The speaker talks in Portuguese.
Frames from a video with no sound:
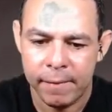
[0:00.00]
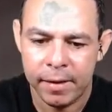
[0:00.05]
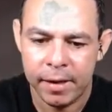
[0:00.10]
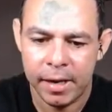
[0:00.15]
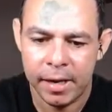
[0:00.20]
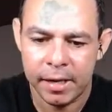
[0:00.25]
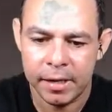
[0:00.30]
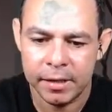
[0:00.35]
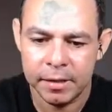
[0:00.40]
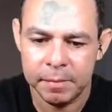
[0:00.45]

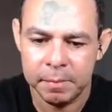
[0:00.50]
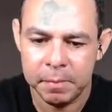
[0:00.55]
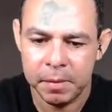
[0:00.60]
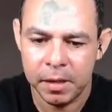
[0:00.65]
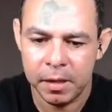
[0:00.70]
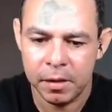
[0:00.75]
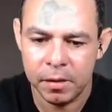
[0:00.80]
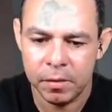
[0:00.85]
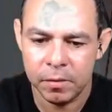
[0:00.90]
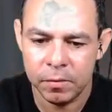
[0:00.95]

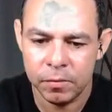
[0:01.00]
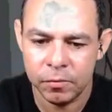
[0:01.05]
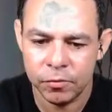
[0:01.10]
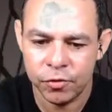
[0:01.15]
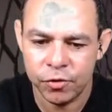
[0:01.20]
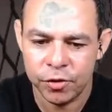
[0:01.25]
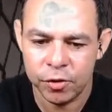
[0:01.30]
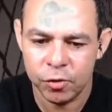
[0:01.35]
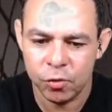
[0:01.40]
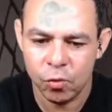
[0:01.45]
Caramba. Um
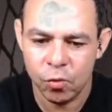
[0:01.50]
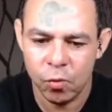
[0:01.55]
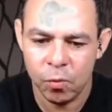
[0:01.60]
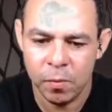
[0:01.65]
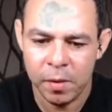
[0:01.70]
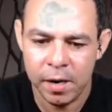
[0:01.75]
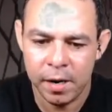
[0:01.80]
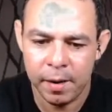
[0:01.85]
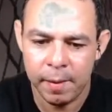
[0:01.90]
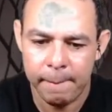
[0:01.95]
tiro com
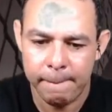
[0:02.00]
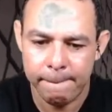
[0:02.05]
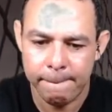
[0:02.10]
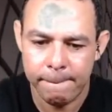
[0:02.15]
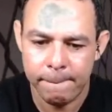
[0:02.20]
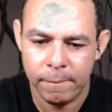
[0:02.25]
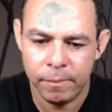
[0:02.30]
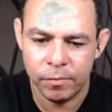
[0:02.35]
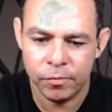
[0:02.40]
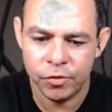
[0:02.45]
uma...
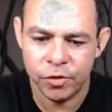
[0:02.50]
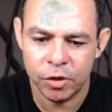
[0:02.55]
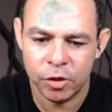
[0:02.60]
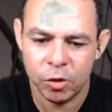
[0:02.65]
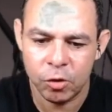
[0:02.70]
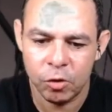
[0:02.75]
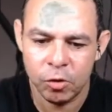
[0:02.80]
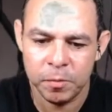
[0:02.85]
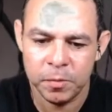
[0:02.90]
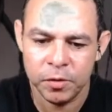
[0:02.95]
De
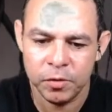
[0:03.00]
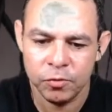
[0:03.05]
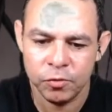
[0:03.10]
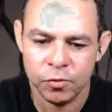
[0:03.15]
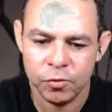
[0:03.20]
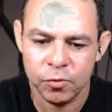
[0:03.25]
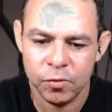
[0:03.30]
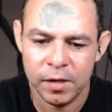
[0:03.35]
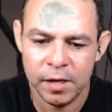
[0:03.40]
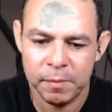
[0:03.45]
clube não
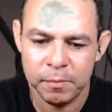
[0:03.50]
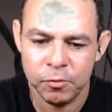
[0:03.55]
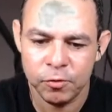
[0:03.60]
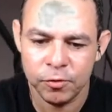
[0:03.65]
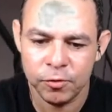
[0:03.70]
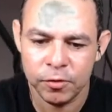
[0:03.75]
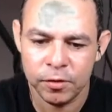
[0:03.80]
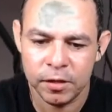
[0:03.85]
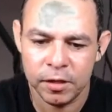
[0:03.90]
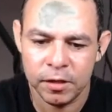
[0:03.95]
suga
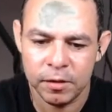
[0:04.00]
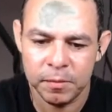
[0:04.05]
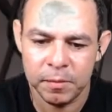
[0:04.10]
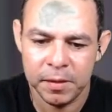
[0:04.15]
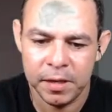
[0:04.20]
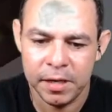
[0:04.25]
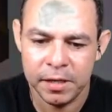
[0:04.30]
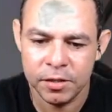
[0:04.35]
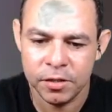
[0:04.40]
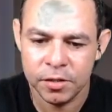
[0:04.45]
muito, não.
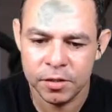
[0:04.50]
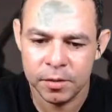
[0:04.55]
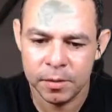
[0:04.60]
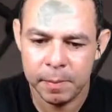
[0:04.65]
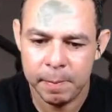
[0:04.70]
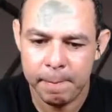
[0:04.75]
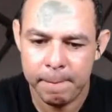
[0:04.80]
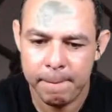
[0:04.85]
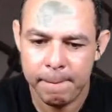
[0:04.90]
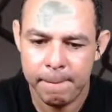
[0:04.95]
Mas...
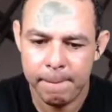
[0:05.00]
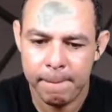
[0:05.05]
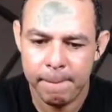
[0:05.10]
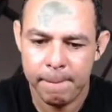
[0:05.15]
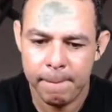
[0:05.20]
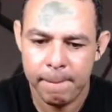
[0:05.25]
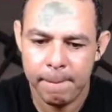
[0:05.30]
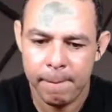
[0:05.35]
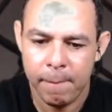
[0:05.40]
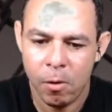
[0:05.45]

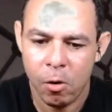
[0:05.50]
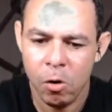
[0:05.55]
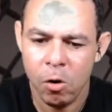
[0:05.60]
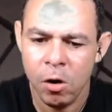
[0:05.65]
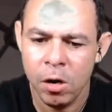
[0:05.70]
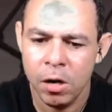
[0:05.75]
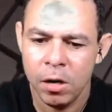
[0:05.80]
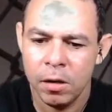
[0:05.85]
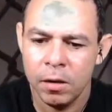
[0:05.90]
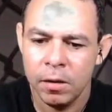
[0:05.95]

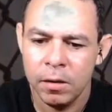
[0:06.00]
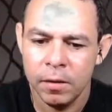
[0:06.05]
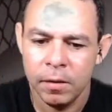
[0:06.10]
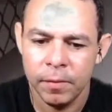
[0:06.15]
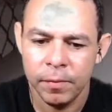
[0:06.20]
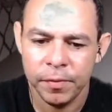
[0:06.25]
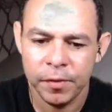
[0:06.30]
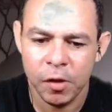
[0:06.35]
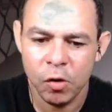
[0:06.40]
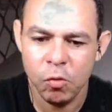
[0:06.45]
Ó.
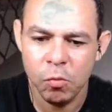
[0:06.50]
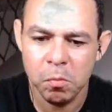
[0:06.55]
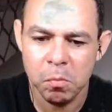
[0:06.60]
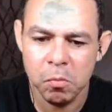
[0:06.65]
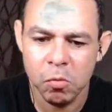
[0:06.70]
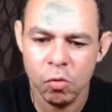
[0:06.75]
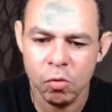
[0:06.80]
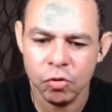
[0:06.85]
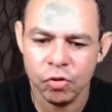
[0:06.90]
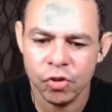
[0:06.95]
Tem um
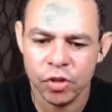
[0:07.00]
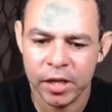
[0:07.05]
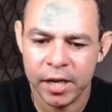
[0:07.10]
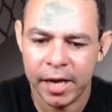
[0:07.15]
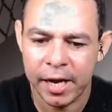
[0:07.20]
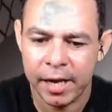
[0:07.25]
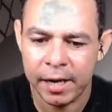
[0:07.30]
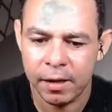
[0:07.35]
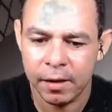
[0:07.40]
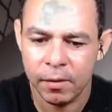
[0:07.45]
monte,
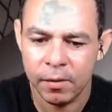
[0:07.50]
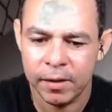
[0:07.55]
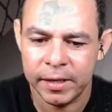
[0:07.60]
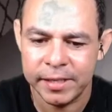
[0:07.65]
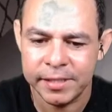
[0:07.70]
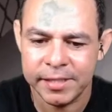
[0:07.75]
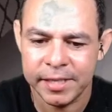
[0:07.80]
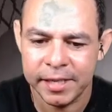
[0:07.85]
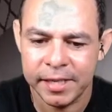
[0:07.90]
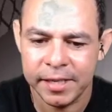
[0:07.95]
cara. É,
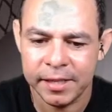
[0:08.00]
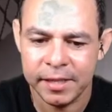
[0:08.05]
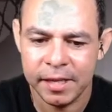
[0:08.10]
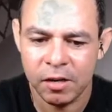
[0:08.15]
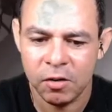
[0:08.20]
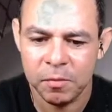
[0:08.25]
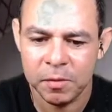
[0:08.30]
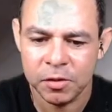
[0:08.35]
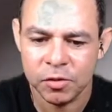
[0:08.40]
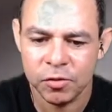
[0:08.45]
esse aqui tá
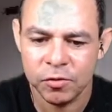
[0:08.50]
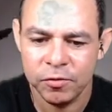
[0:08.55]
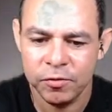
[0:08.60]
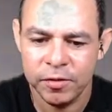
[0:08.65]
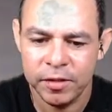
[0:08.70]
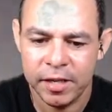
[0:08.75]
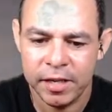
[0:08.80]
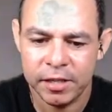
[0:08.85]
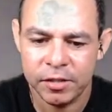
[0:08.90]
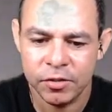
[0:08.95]
com uma
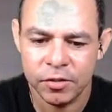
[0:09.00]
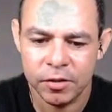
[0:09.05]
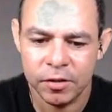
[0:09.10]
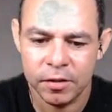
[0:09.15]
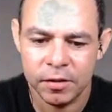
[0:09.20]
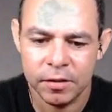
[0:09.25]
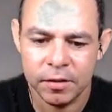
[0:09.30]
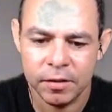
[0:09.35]
soviética,